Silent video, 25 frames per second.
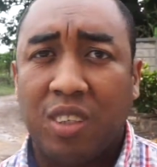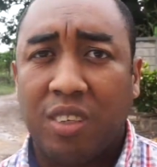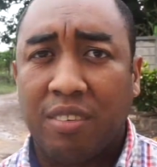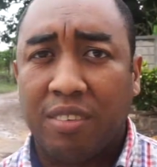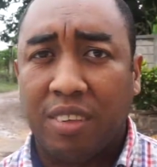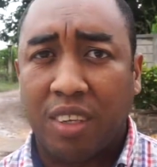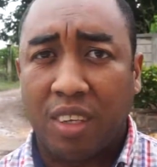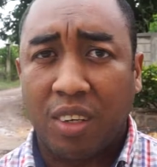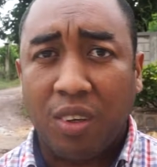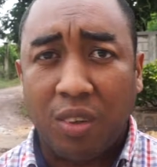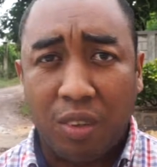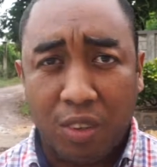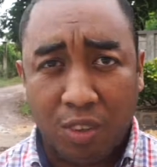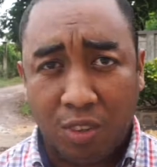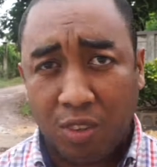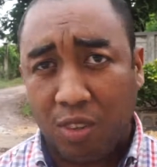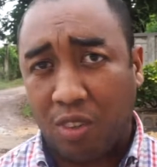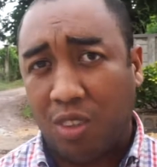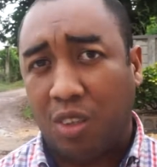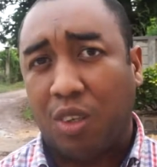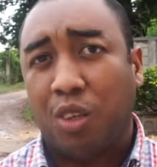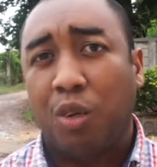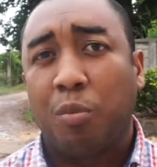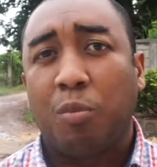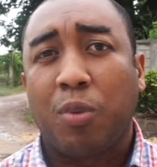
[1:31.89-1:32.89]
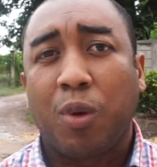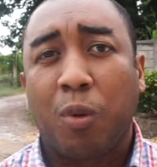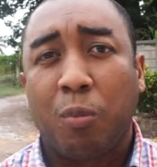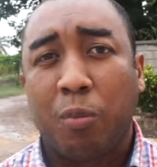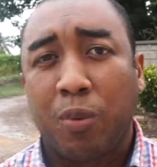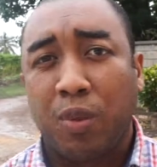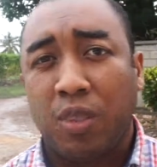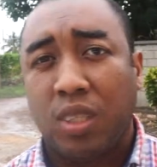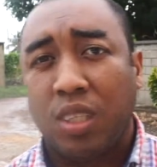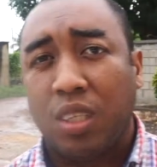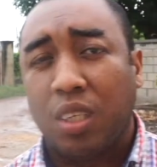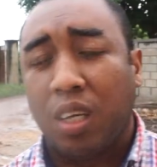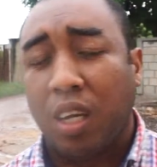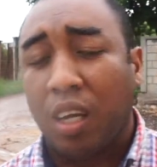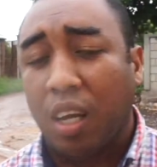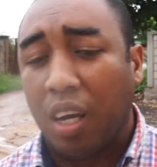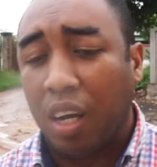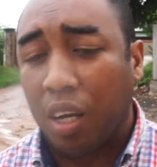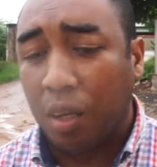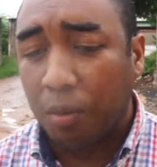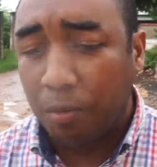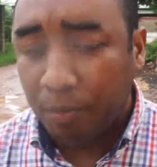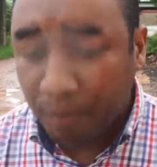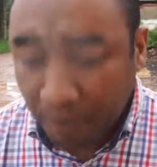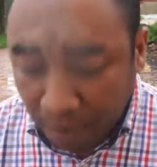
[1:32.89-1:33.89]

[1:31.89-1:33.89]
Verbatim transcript: avec eux. Je vous donne euh,